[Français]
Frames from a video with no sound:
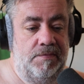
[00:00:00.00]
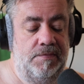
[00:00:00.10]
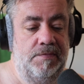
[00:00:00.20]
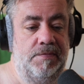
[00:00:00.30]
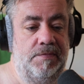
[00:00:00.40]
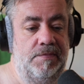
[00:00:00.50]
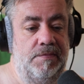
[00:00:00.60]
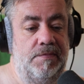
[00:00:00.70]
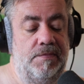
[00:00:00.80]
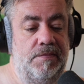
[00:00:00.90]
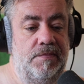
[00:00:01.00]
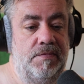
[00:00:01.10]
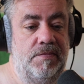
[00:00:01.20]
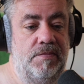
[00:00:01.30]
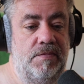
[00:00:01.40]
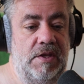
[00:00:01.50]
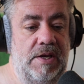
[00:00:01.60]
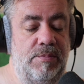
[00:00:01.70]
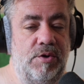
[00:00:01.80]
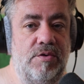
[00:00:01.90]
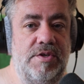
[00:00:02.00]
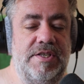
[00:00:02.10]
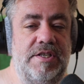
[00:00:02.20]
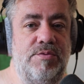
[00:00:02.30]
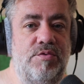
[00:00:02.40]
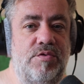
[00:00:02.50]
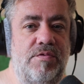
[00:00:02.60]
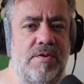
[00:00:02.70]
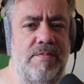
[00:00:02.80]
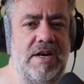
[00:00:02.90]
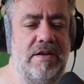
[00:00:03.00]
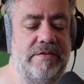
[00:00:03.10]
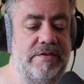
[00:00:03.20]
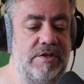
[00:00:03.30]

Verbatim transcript: Hmm. Et pendant des années, je me suis fait mal.